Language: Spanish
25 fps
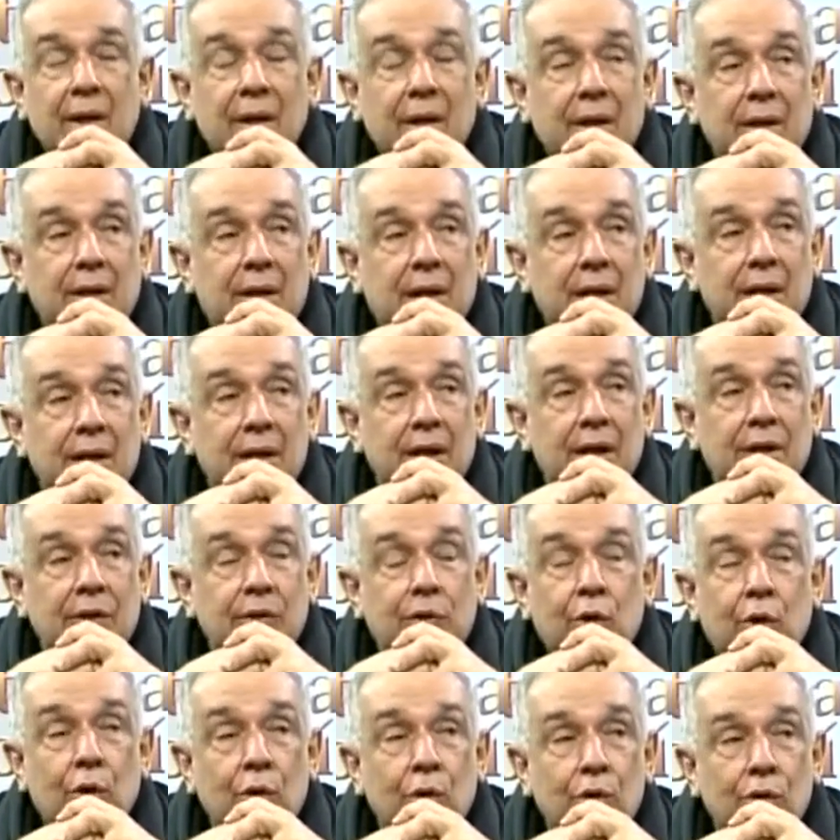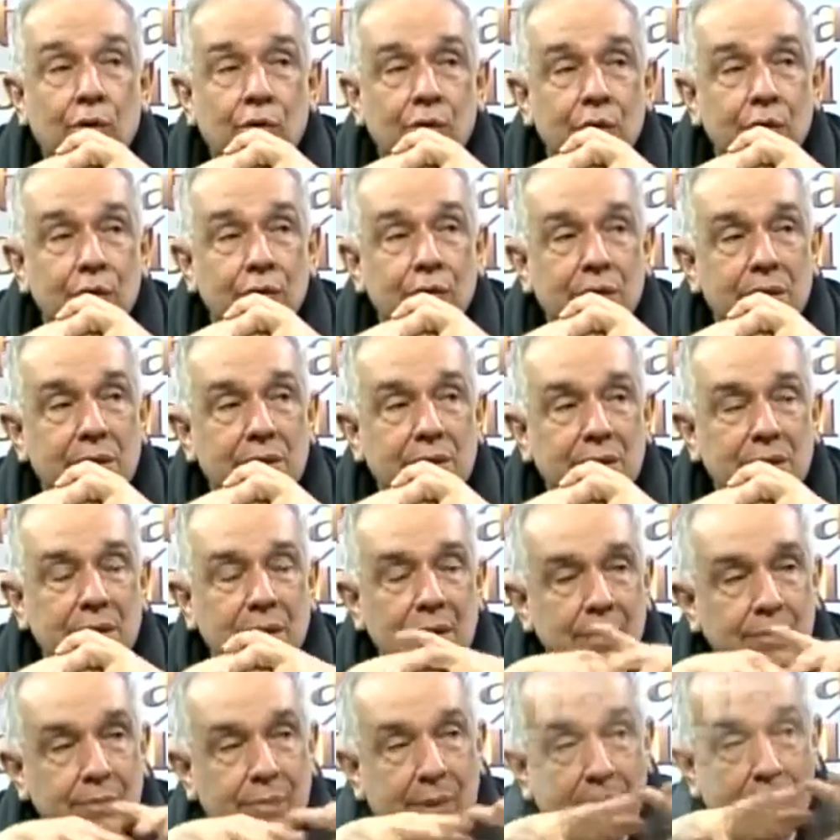tenía todos los dioses,
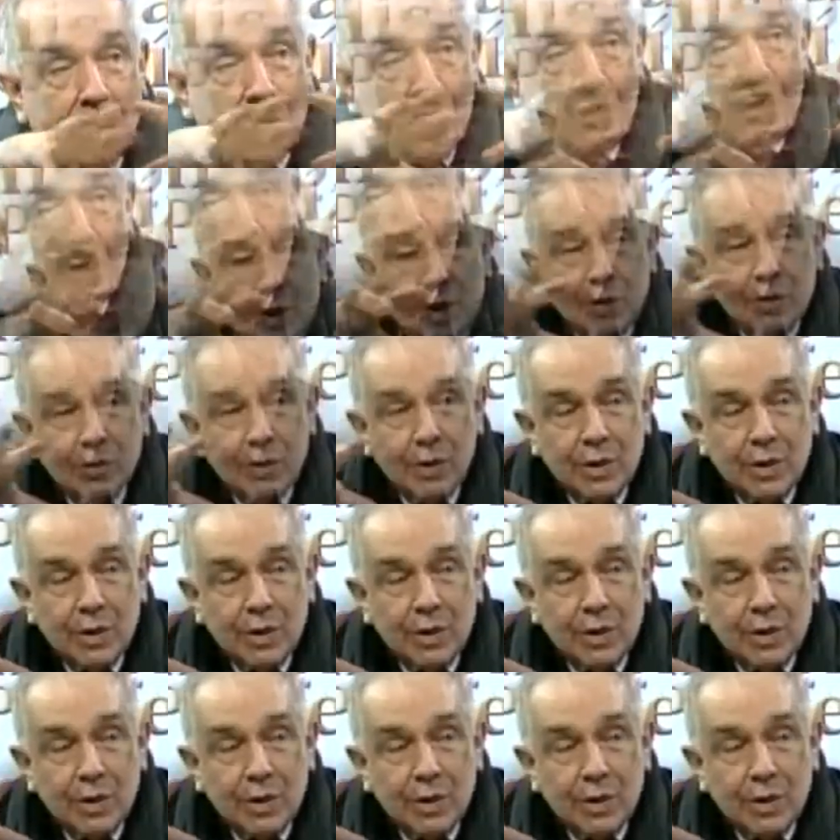el imperio romano